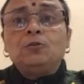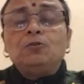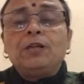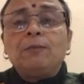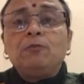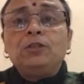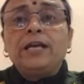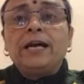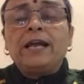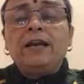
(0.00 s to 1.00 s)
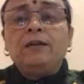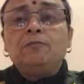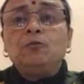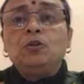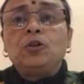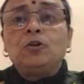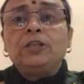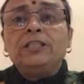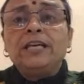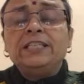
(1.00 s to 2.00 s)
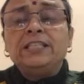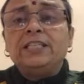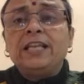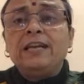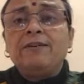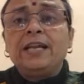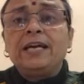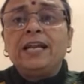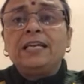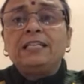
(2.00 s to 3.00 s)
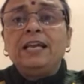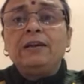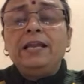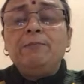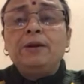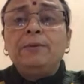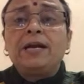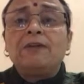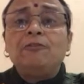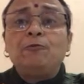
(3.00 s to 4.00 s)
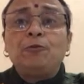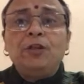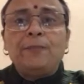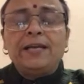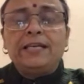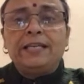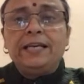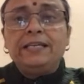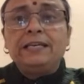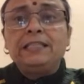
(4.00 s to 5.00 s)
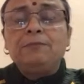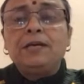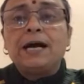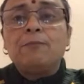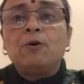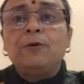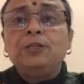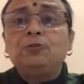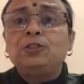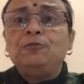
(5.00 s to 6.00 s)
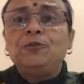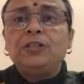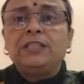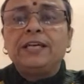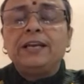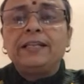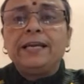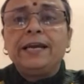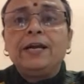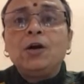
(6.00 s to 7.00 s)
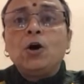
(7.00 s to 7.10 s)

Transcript: दूसरा बुध के कारण बुध क्योंकि तेजी से चलने वाला ग्रह है इसलिए इनमें भी काफ़ी फुर्ती पाई जाती है ये किसी भी काम को बड़ी चुस्ती फुर्ती से करते हैं